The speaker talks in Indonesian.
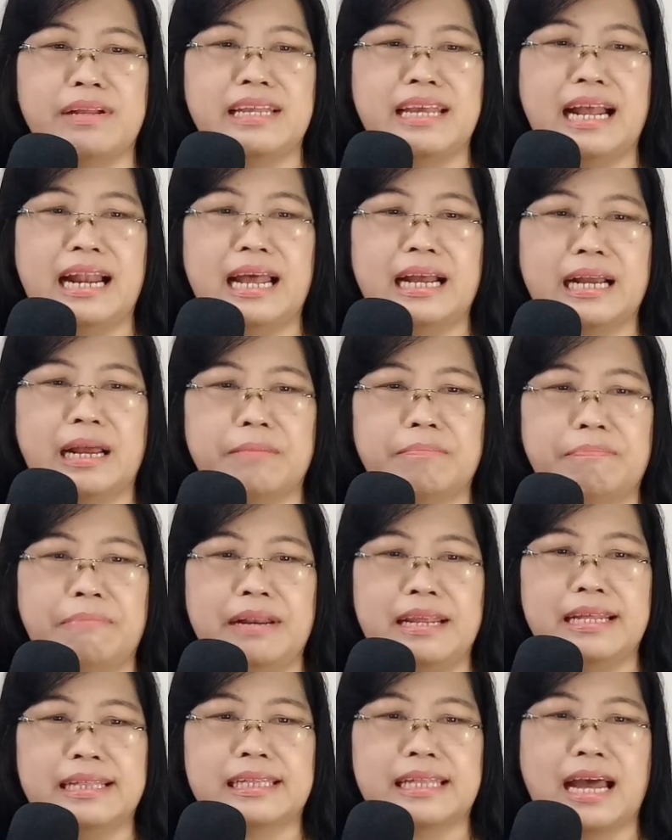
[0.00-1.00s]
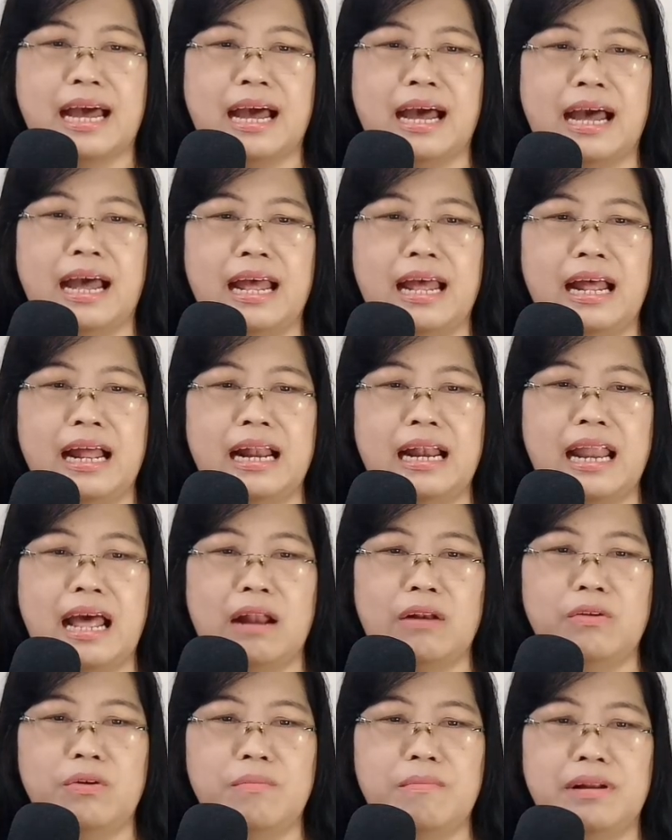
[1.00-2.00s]
menyalakan pelita
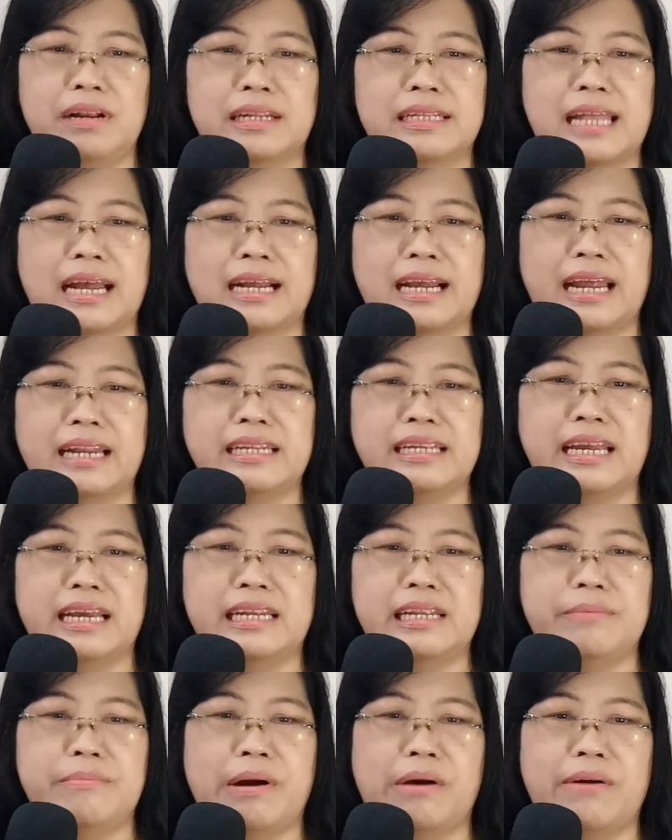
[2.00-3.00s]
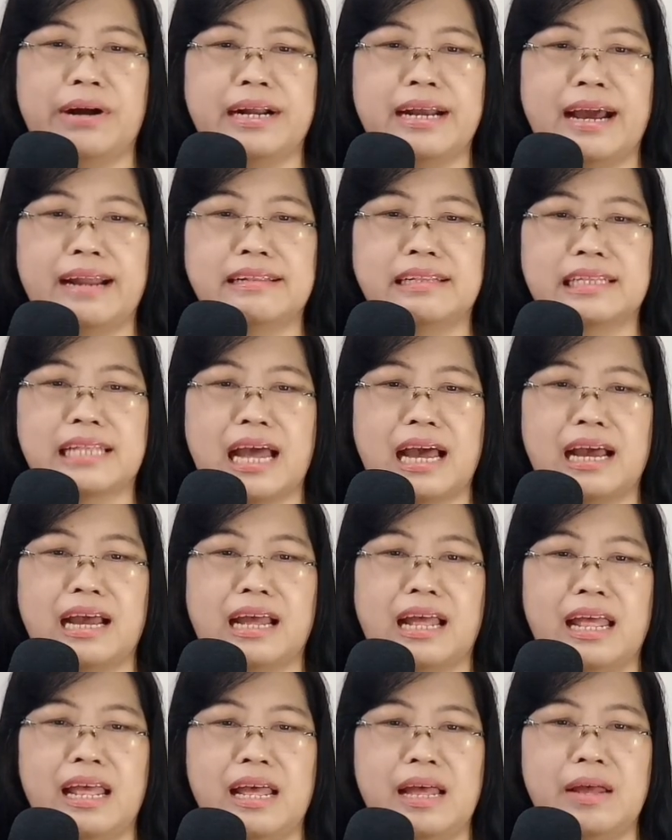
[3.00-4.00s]
lalu meletakkannya di bawah
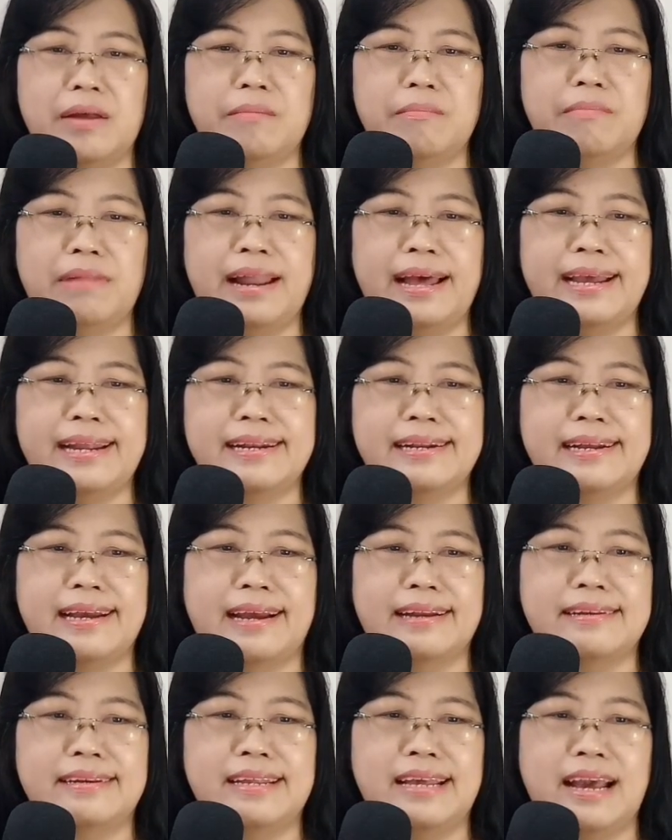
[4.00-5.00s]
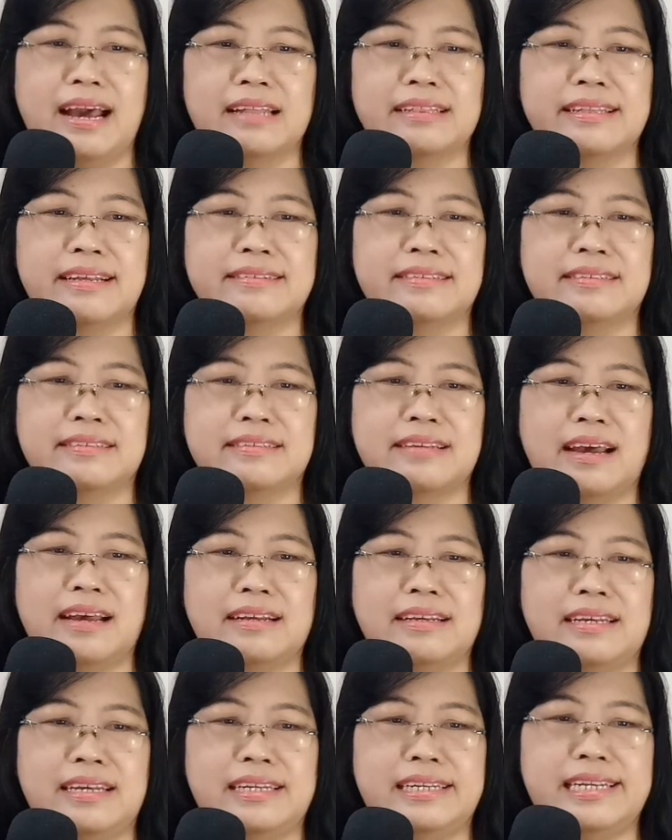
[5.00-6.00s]
gantang, melainkan di atas
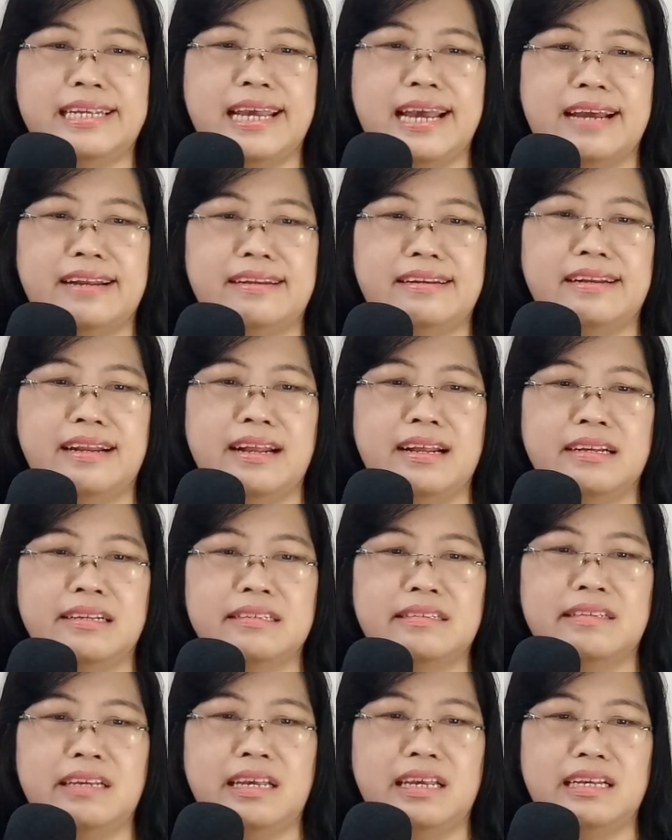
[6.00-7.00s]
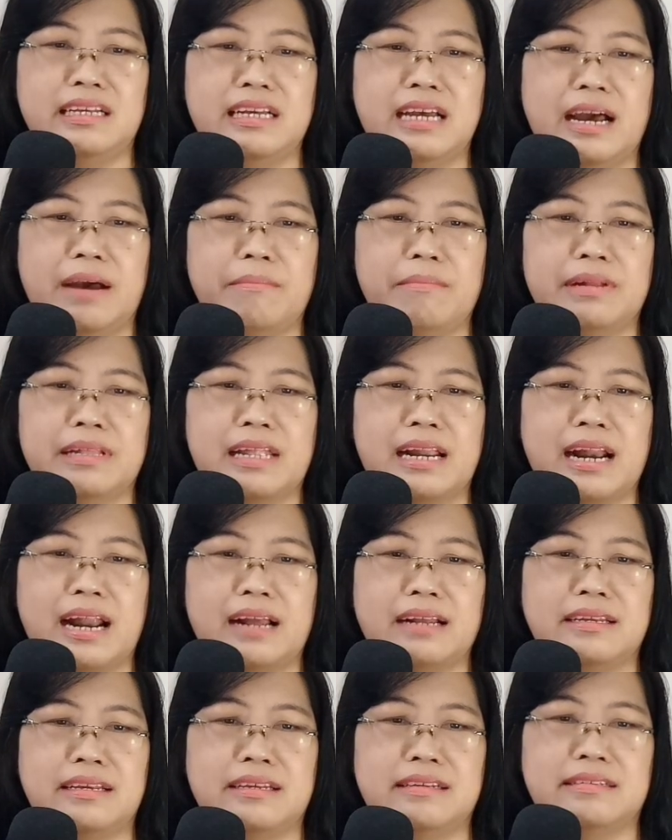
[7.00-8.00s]
kaki Dian sehingga
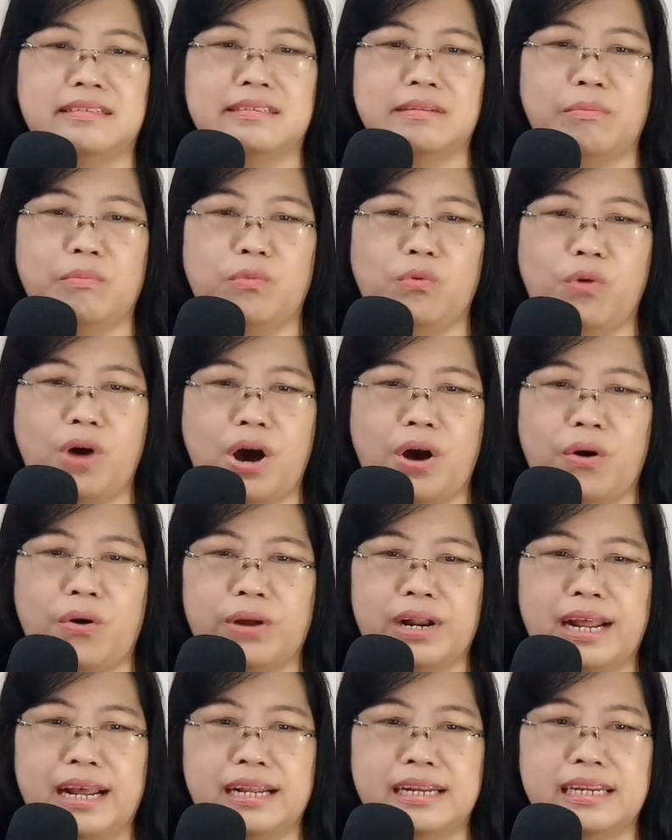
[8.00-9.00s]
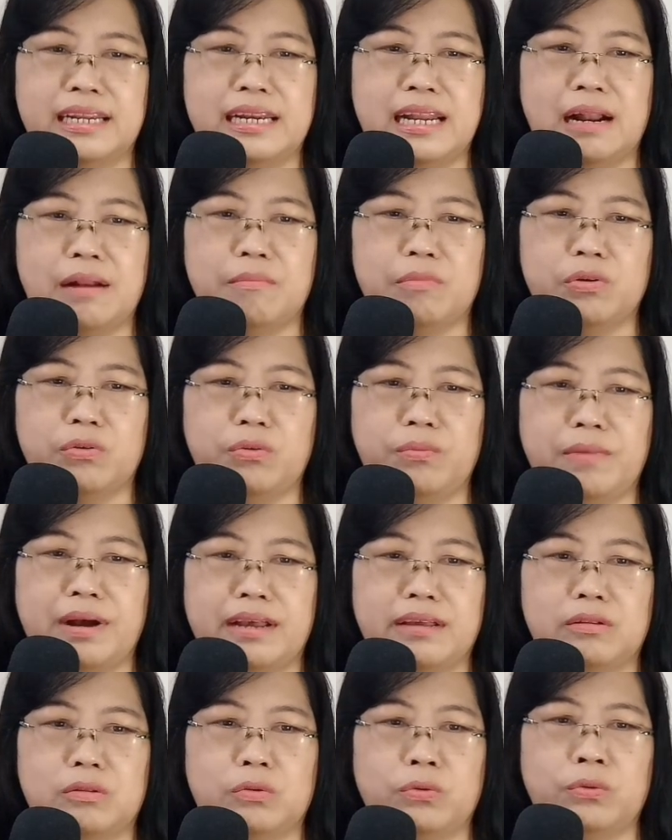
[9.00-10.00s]
menerangi semua orang di dalam
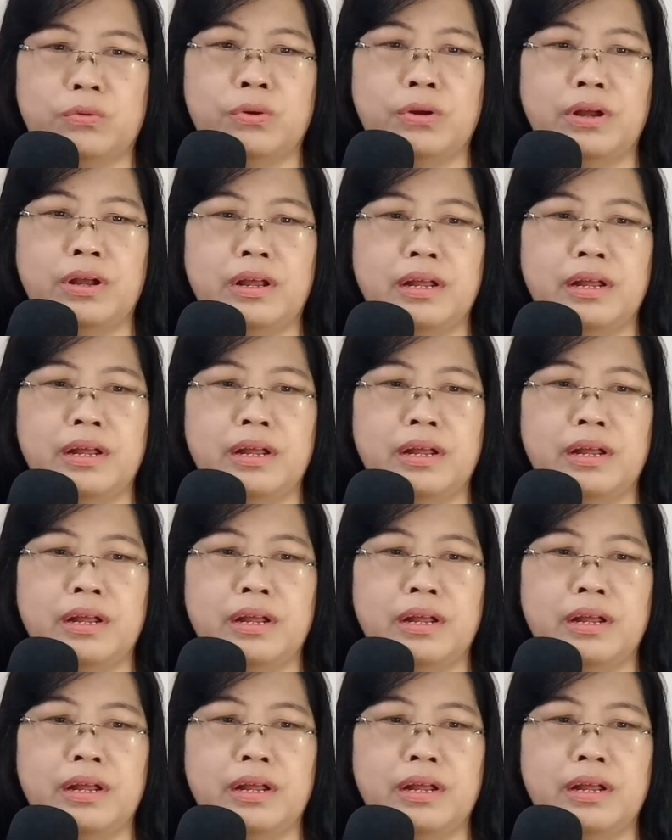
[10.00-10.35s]
rumah itu.